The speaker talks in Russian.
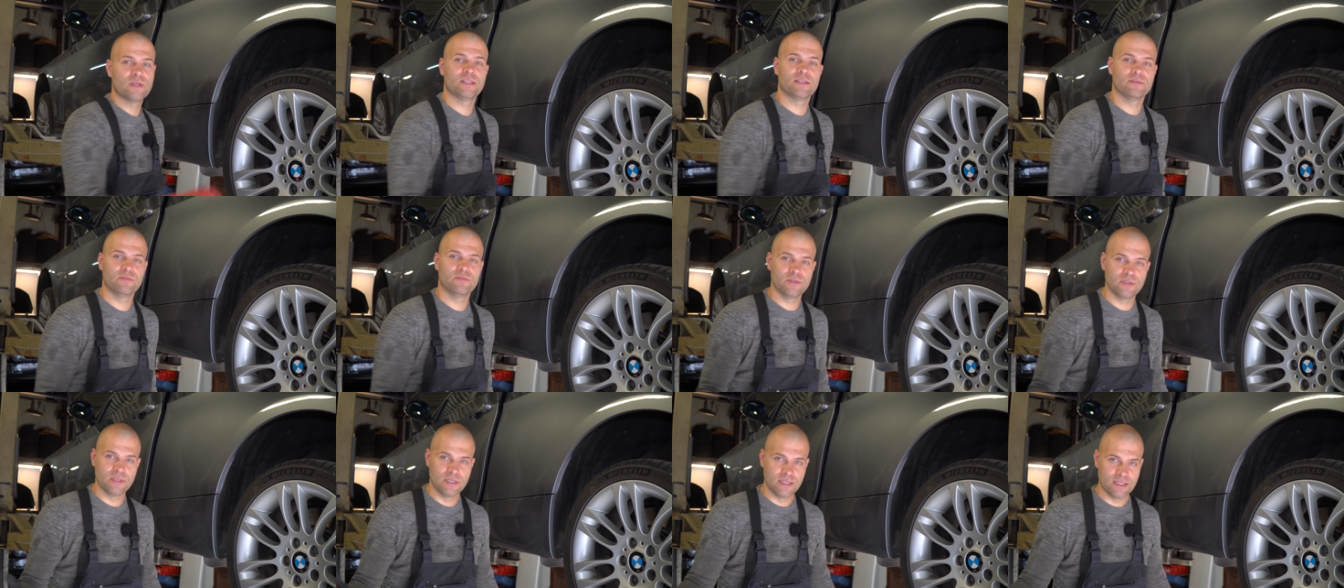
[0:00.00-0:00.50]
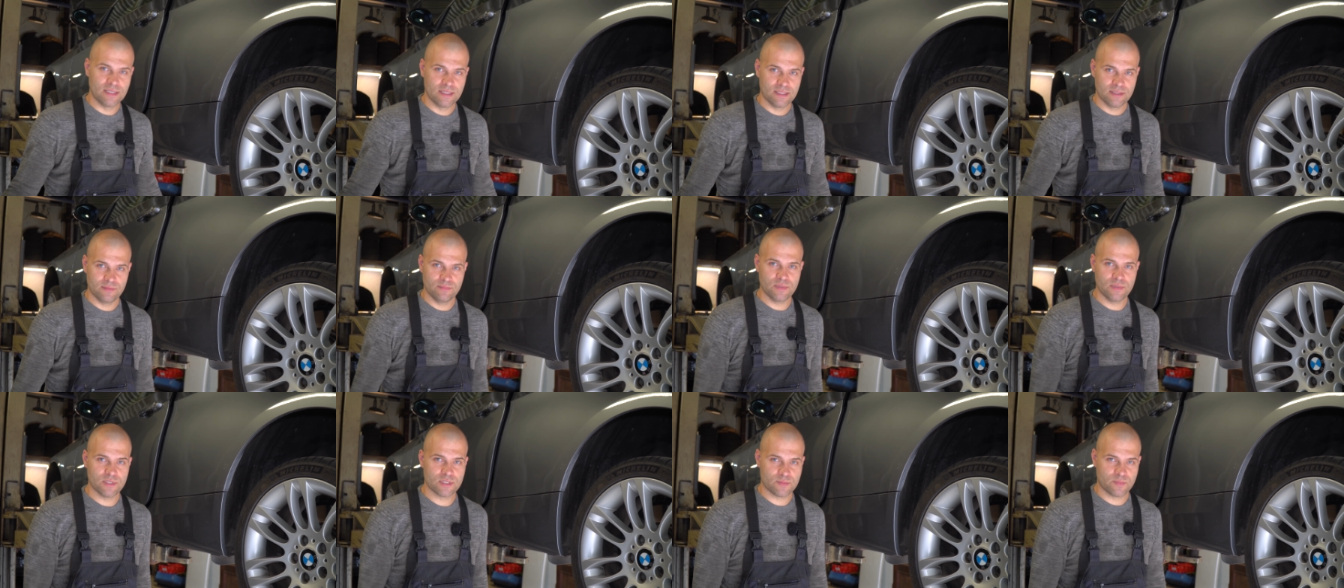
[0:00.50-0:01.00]
Это вы
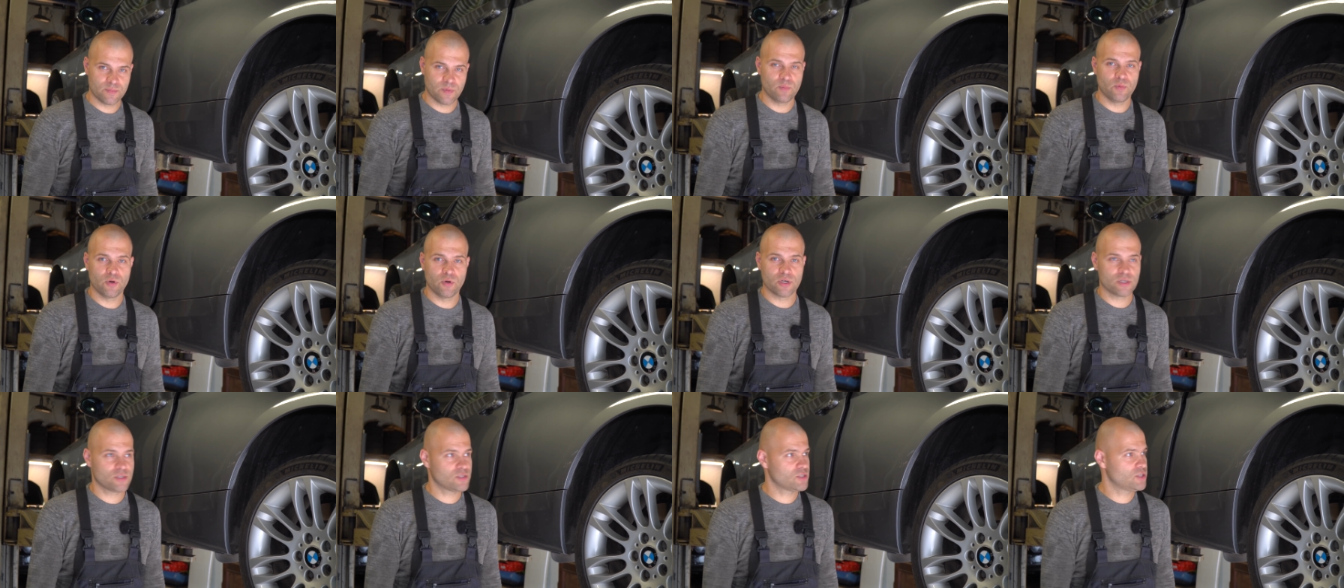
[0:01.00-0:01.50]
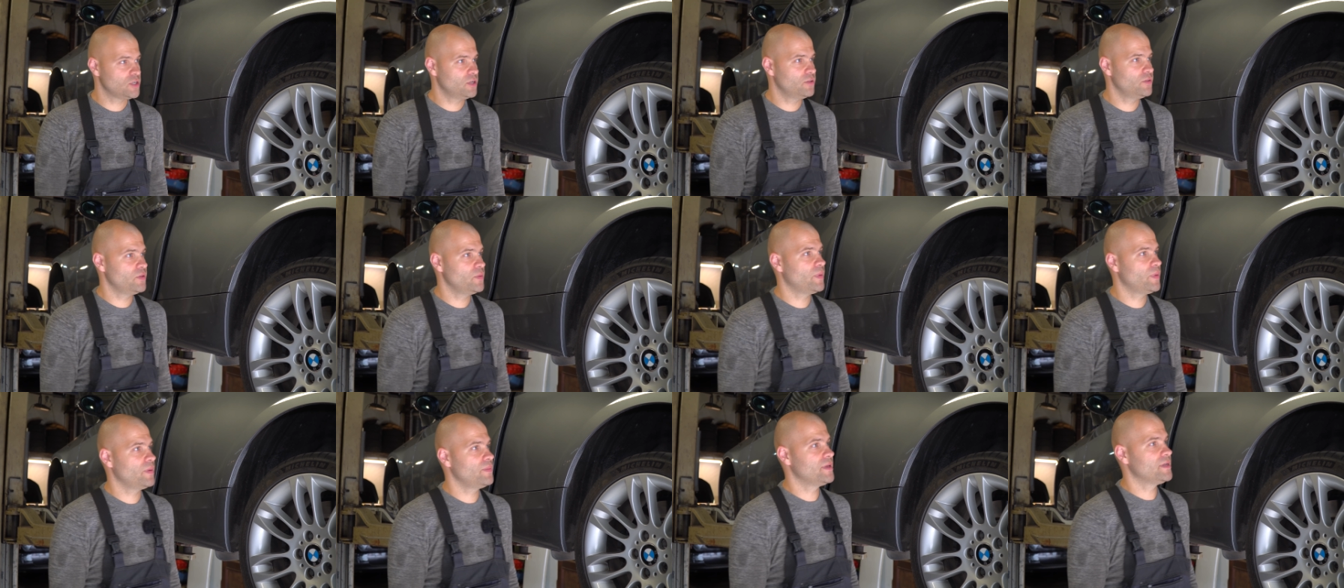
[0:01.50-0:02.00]
без прибора, к сожалению,
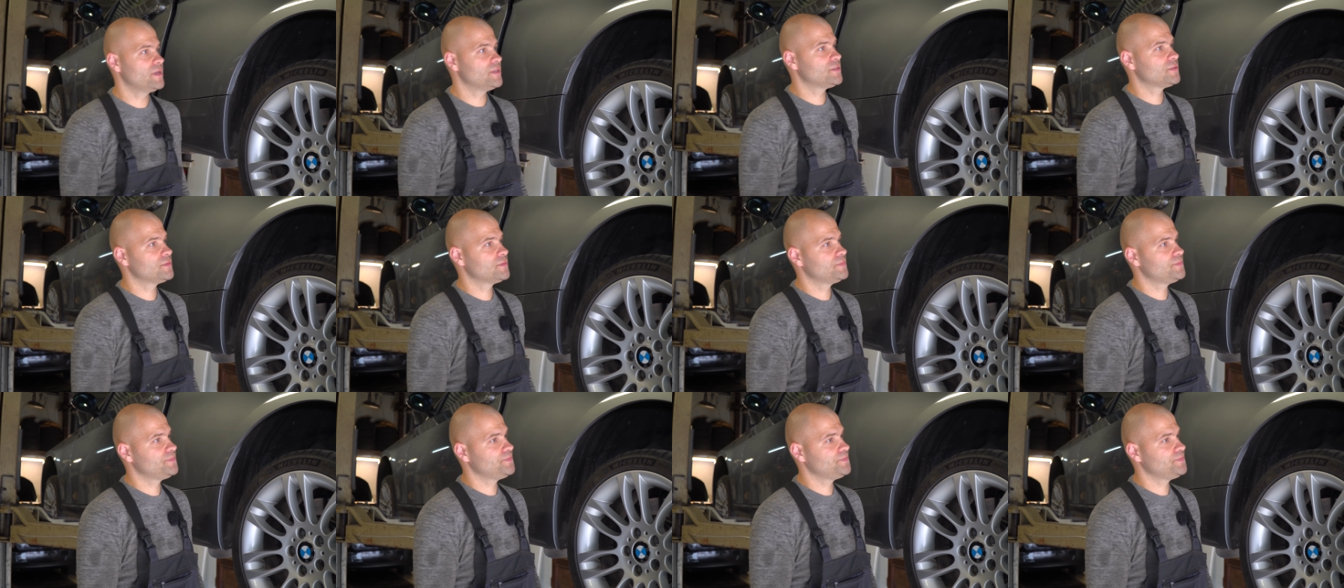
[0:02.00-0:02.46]
не померите.